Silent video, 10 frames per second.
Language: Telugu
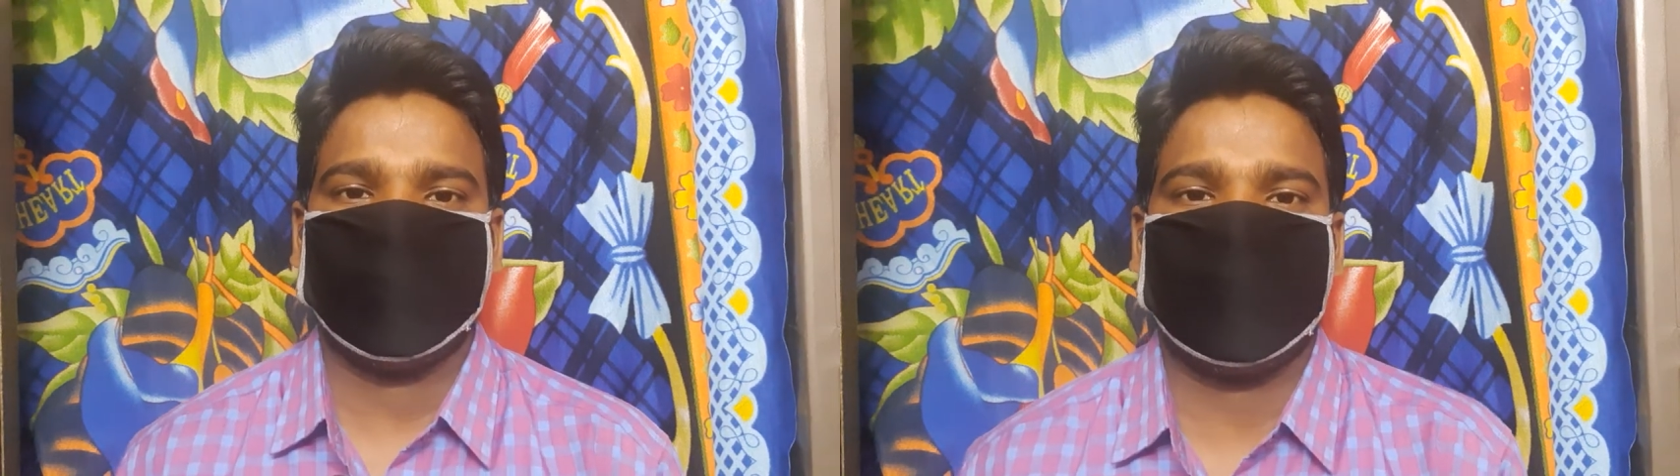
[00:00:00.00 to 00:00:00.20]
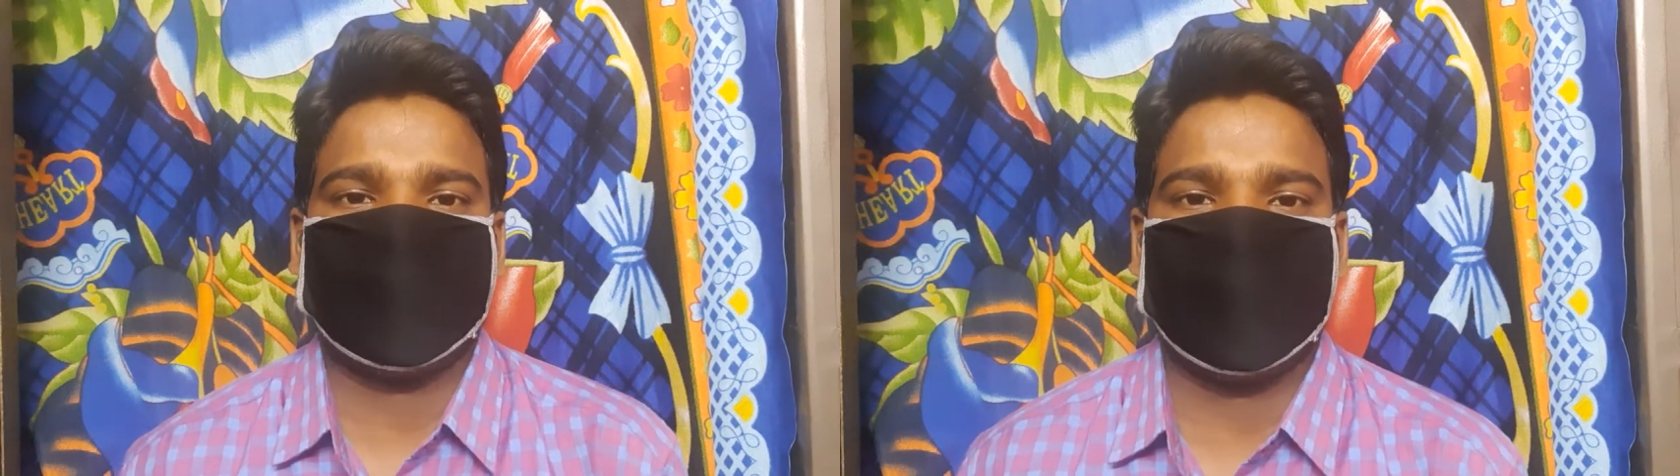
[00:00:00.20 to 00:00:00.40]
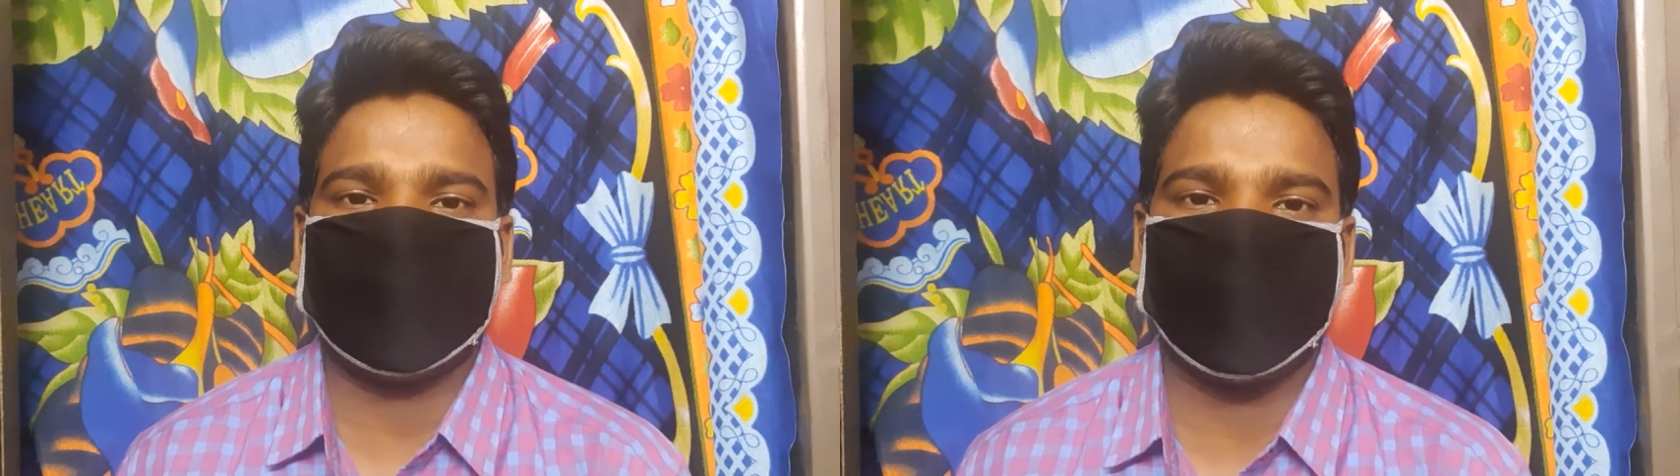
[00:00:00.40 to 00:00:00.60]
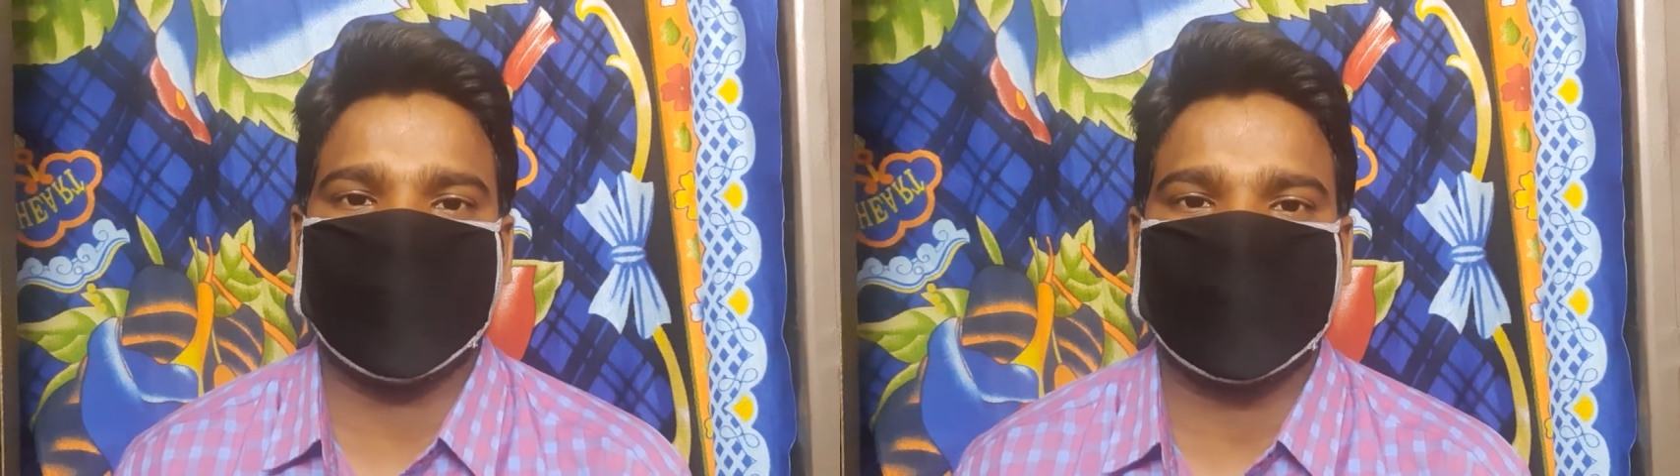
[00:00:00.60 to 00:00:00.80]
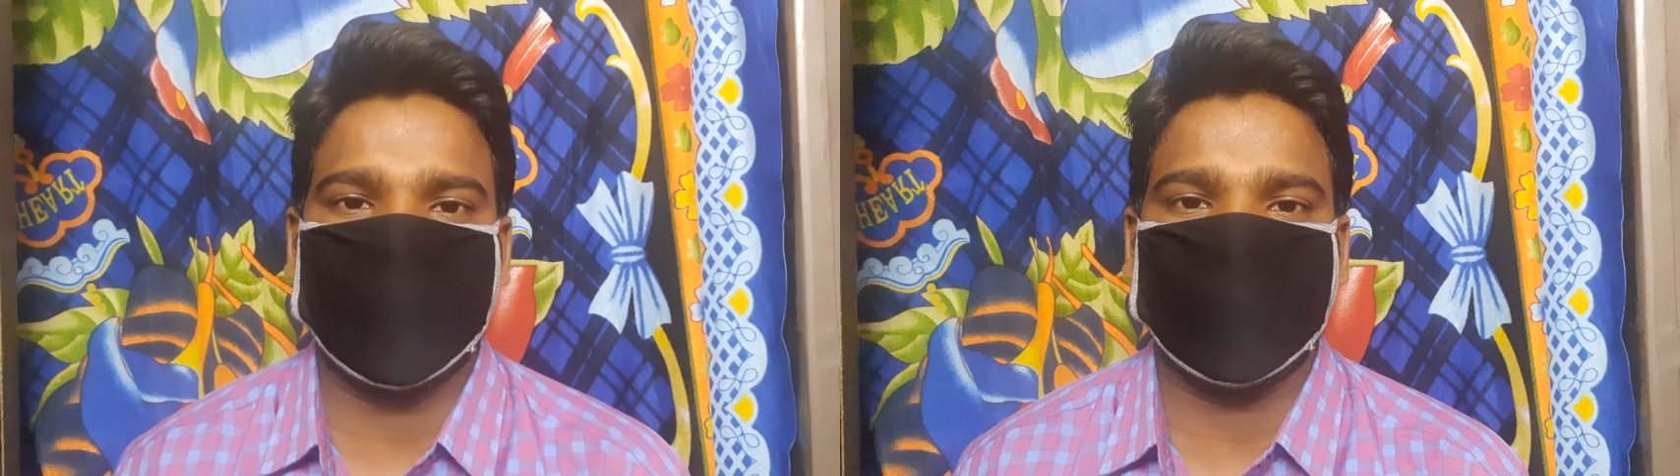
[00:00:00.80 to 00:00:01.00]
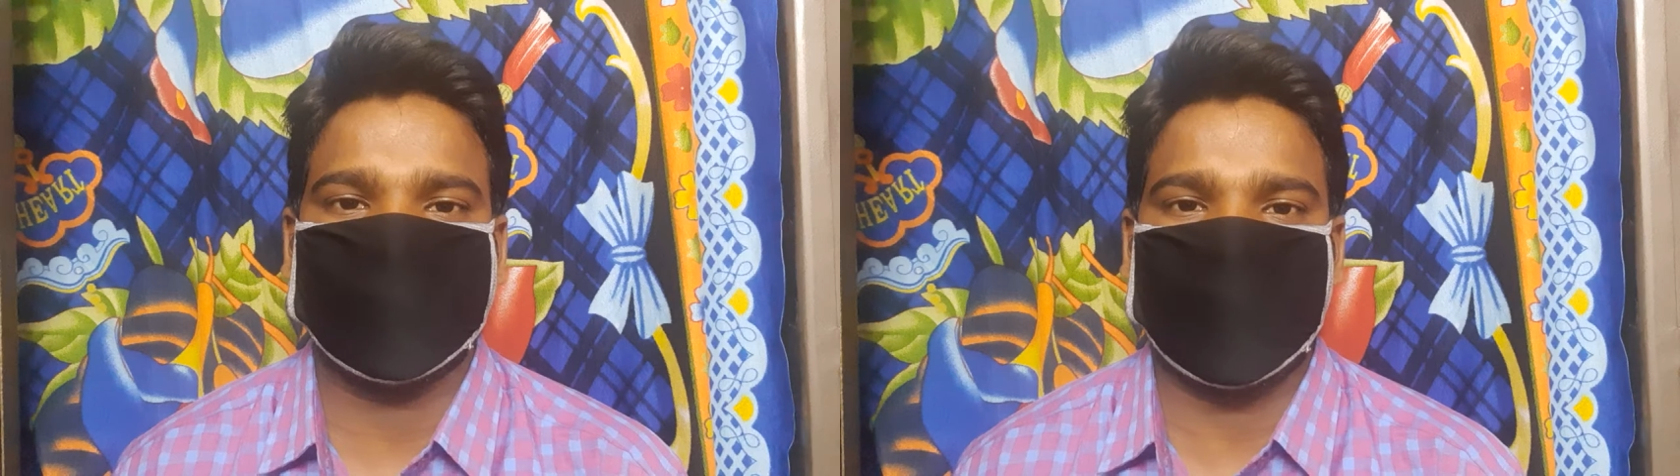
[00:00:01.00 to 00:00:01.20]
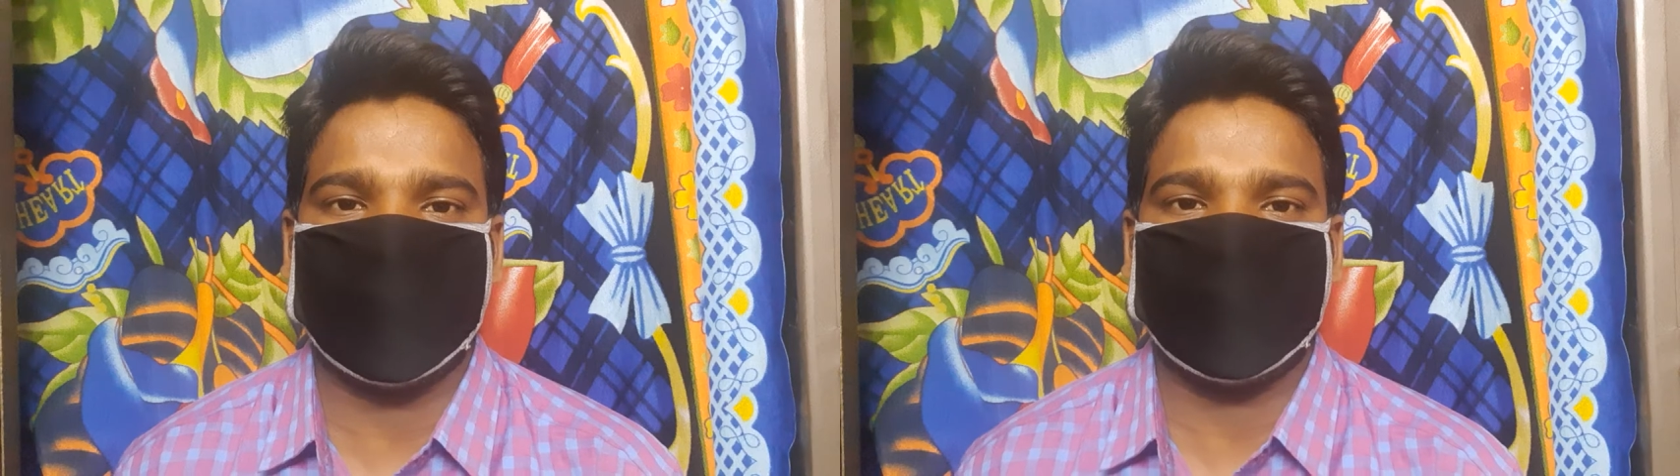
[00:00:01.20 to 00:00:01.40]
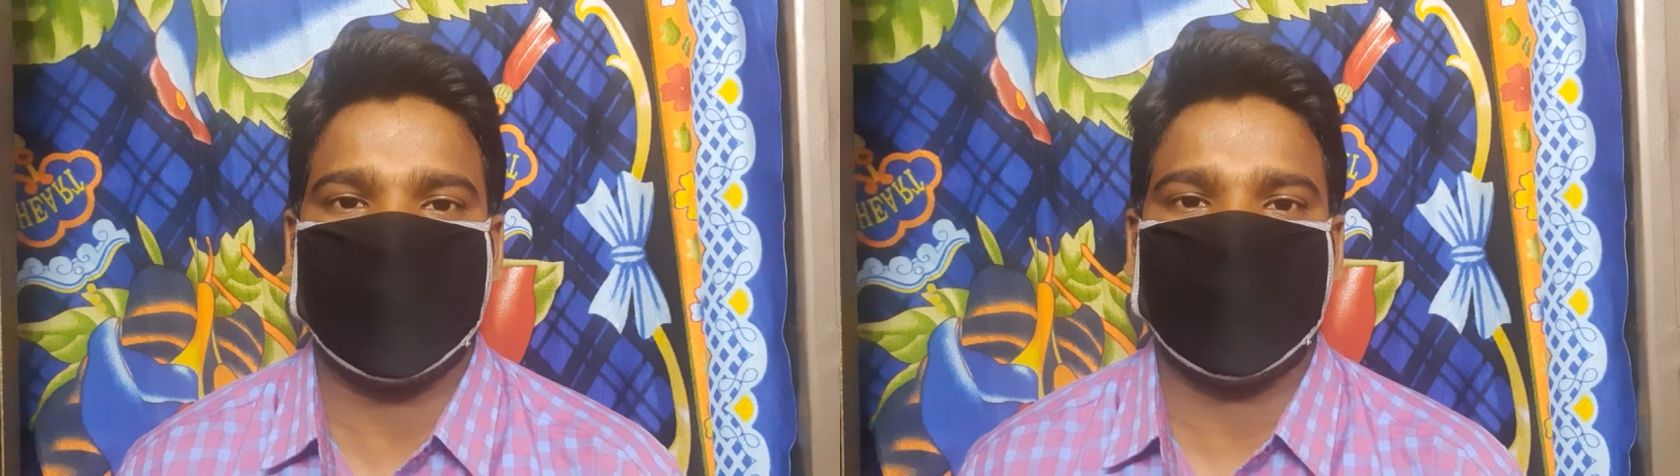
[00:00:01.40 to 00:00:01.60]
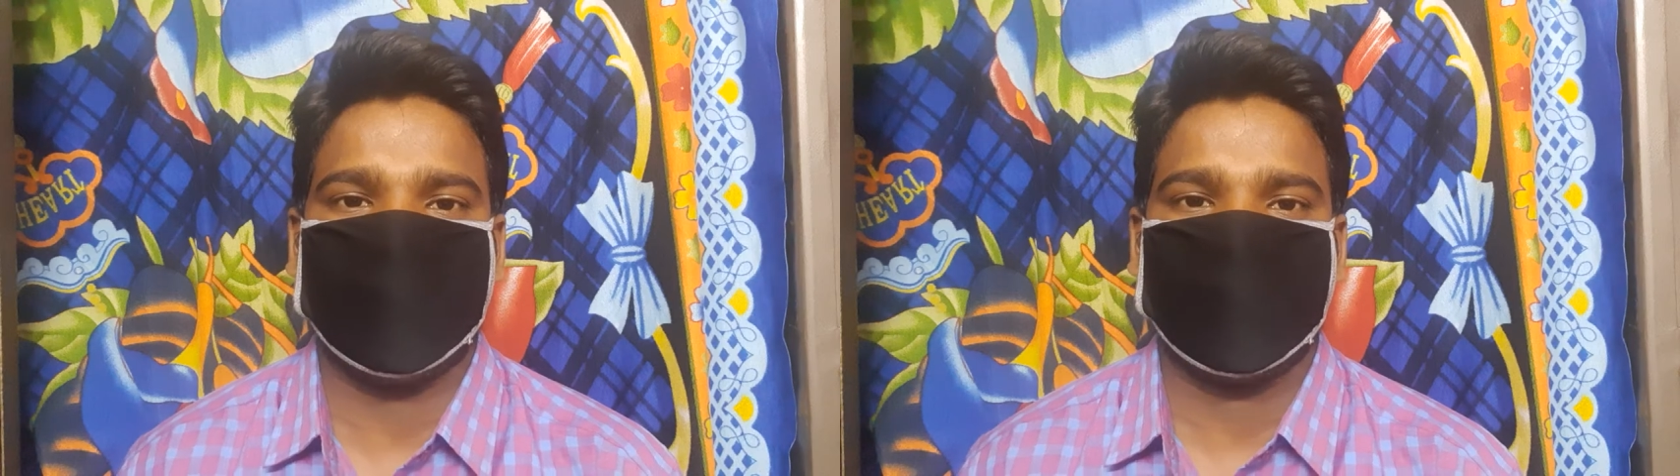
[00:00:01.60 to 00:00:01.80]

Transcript: మరి కేంద్ర మంత్రులు ఉంటారని